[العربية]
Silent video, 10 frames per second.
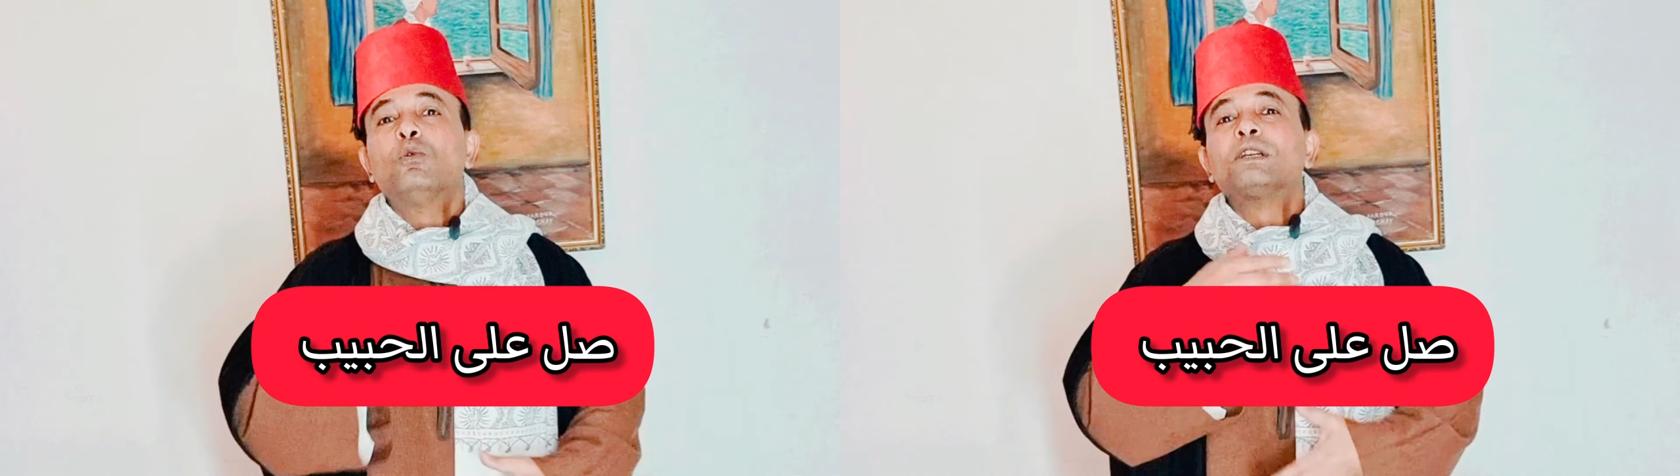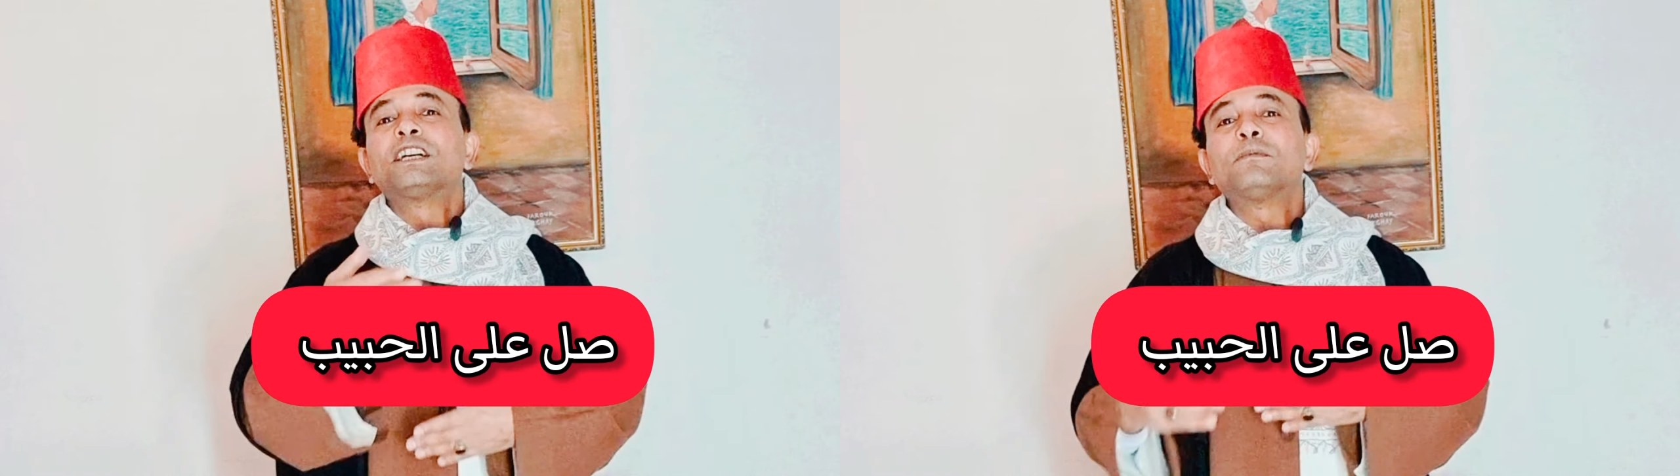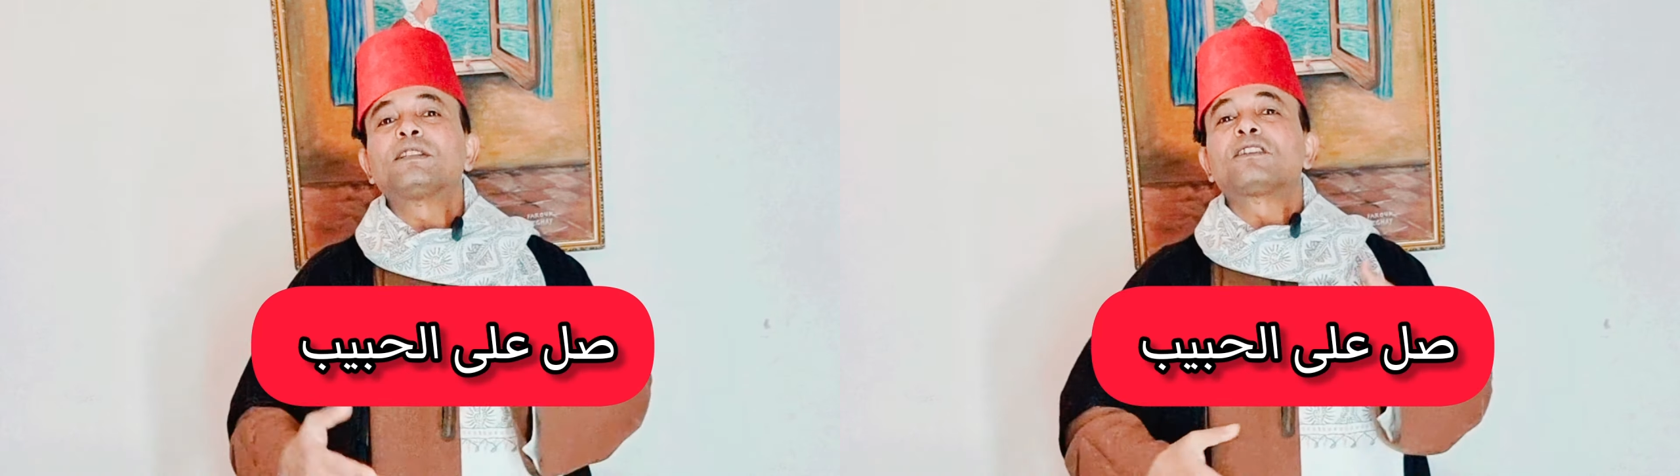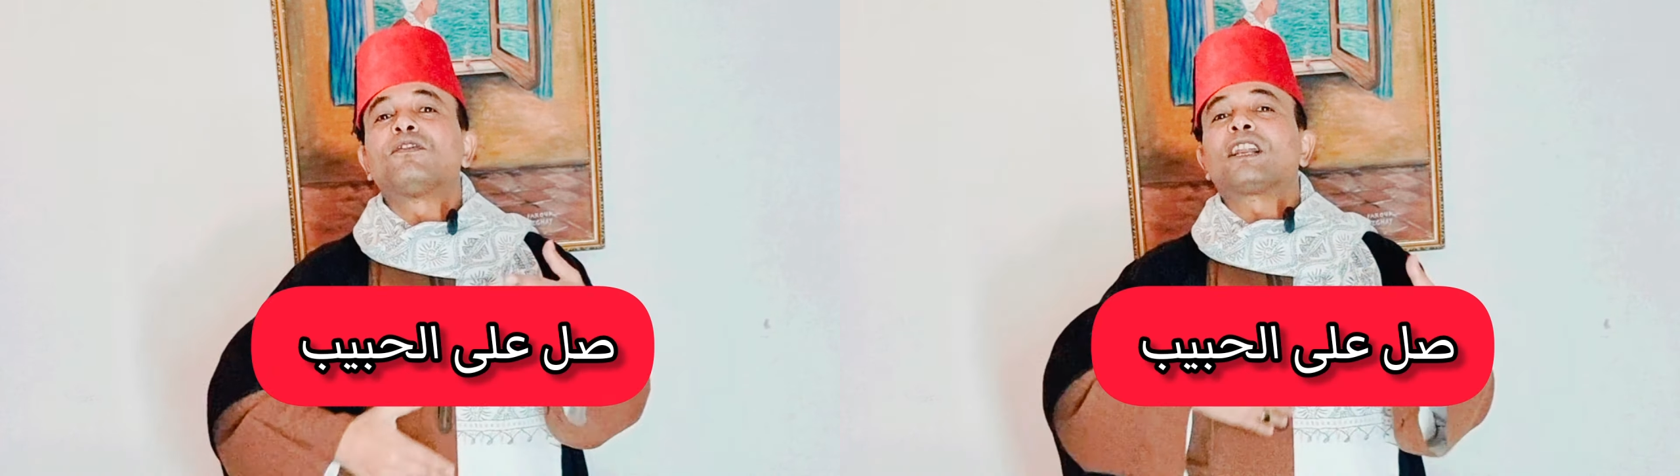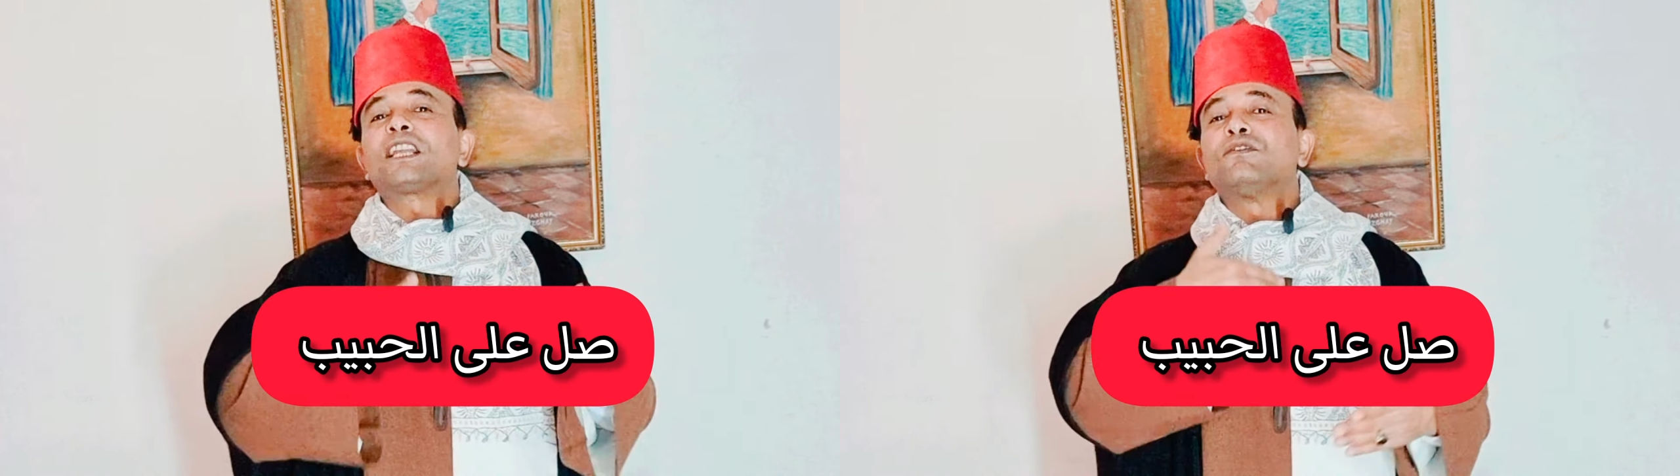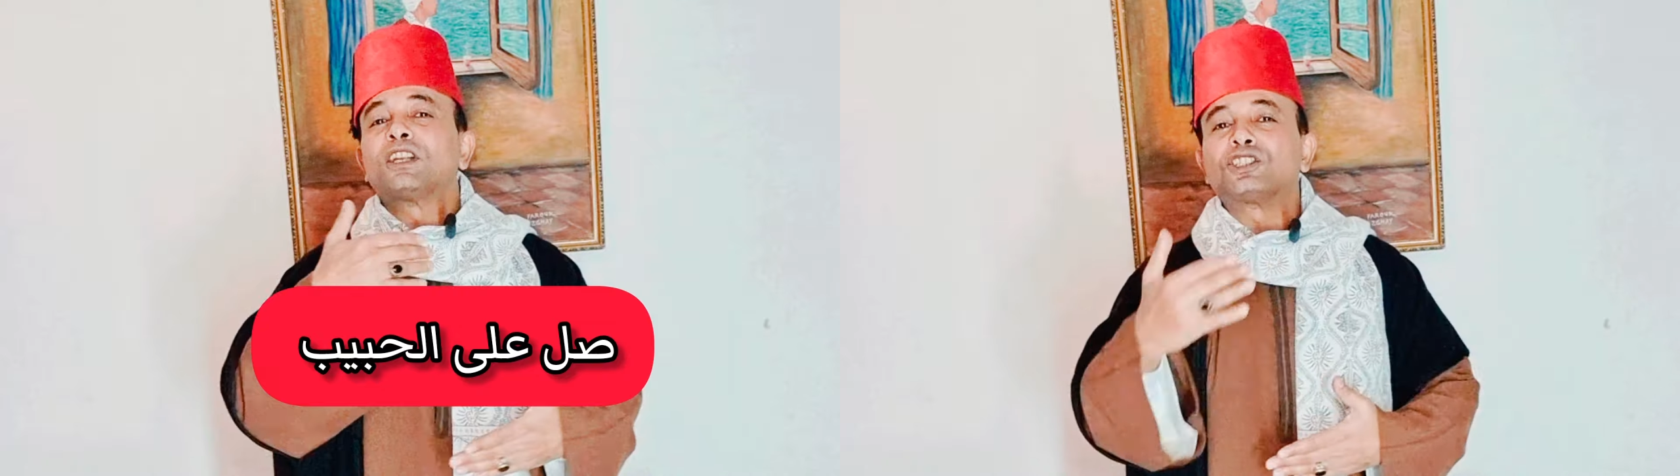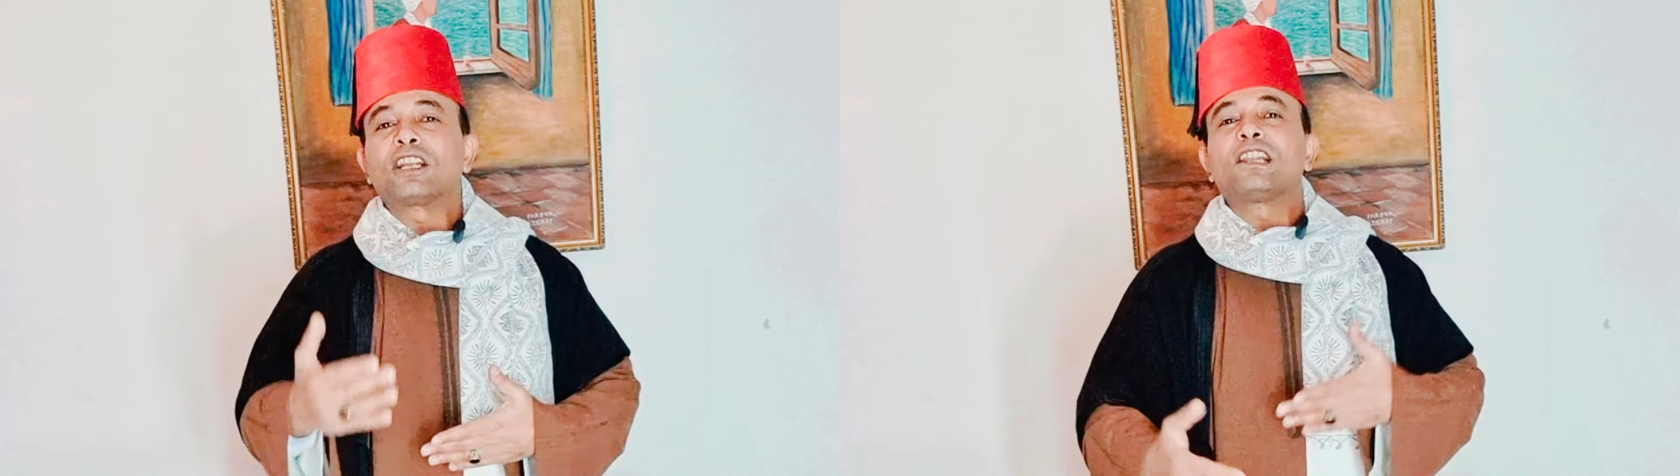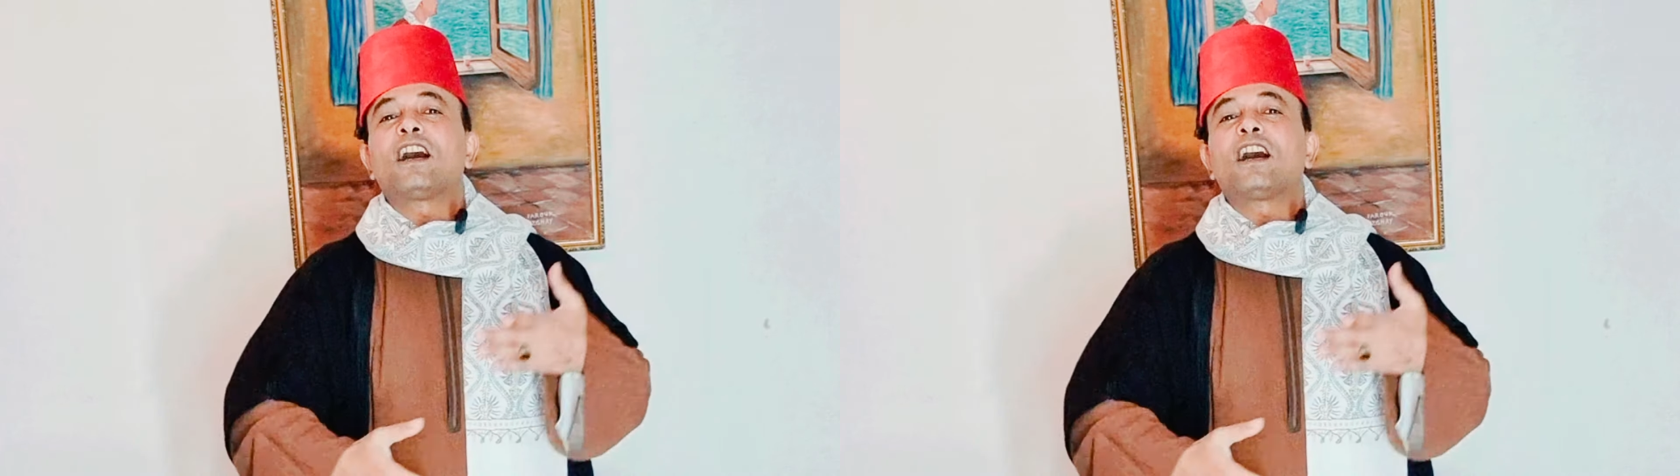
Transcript: ومن غير ما تتفرج في نشرات